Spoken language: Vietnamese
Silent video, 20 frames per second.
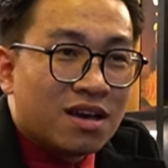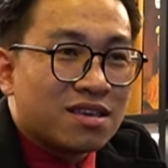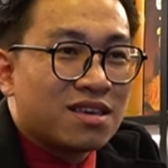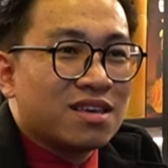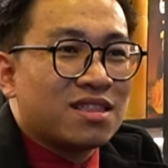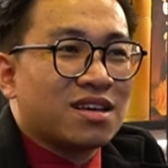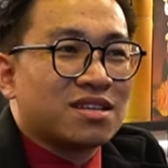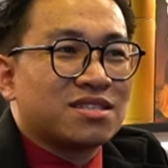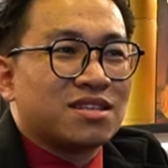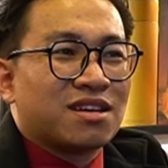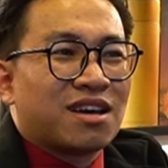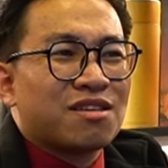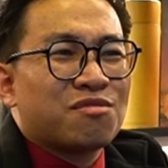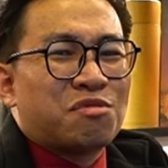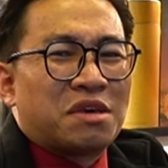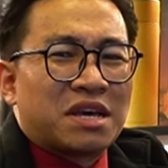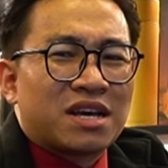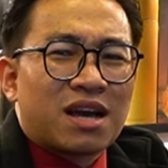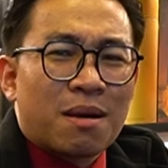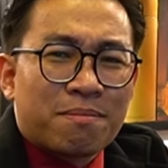Chứ thực sự cái
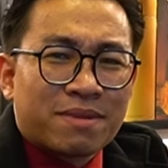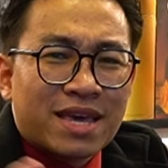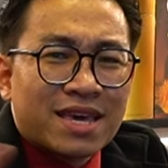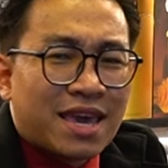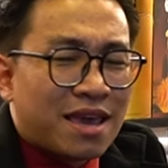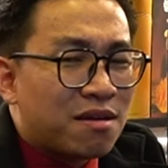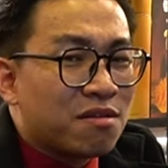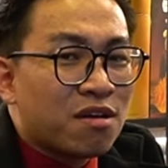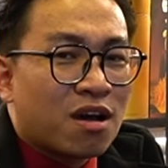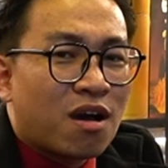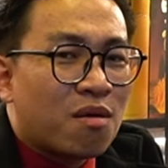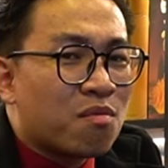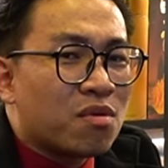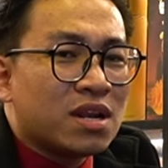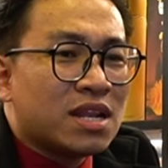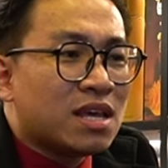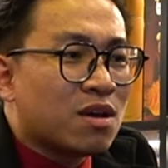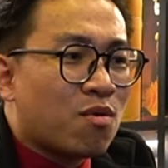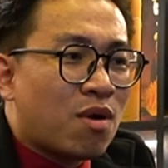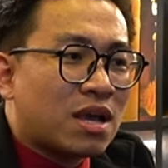chuyện cầm cái kéo nó không có
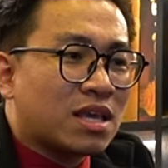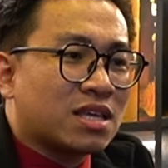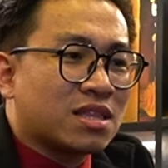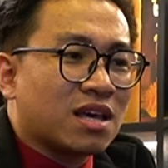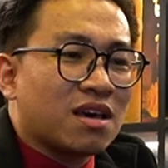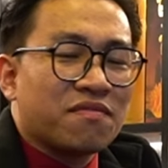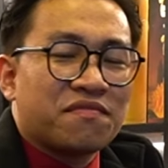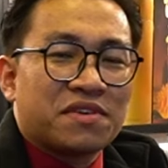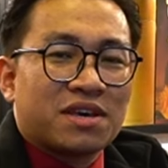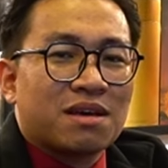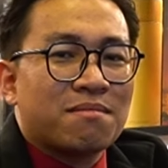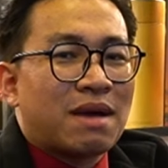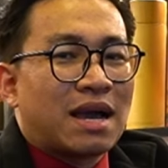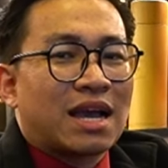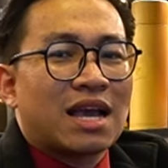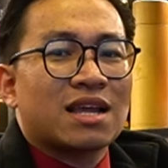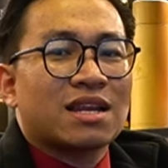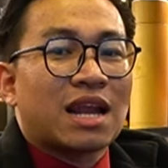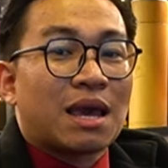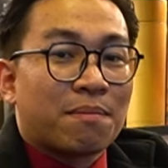liên quan gì tới việc các bạn
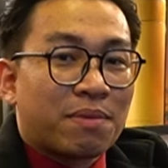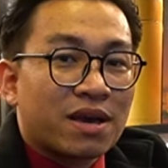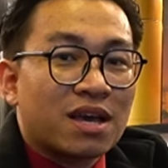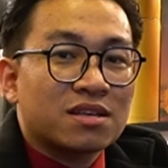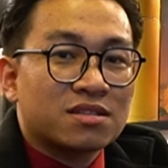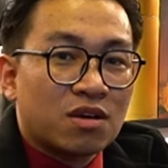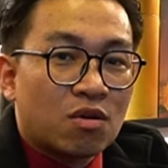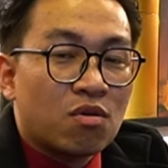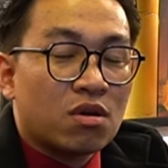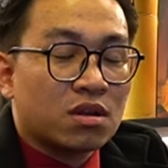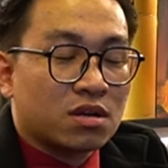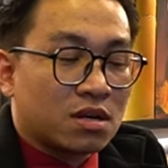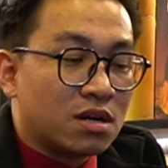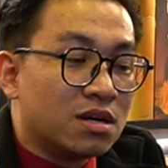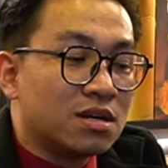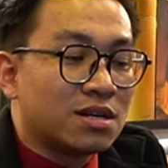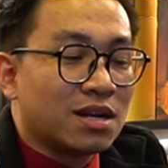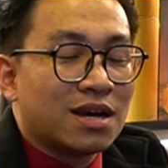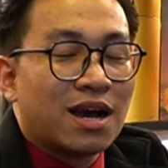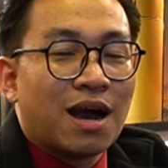cắt đẹp hay cắt xấu á,
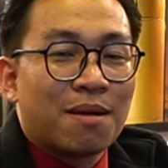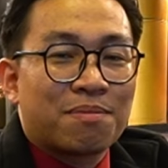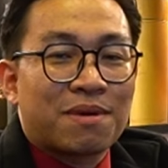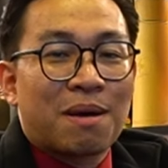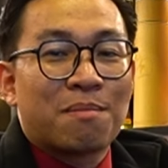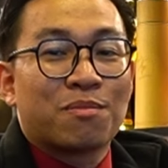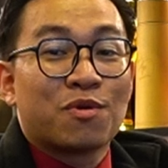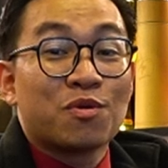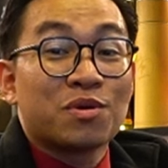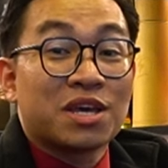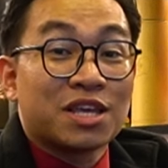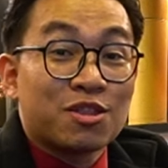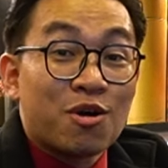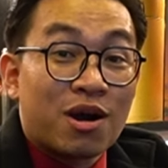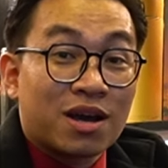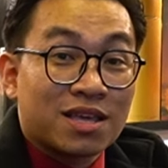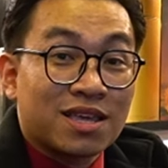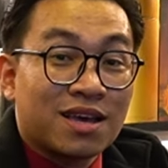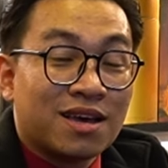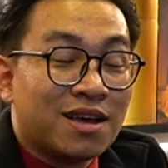trừ trường hợp cầm đúng kỹ
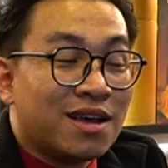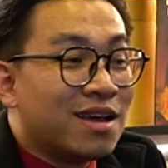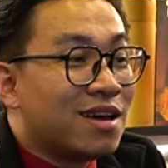thuật nha.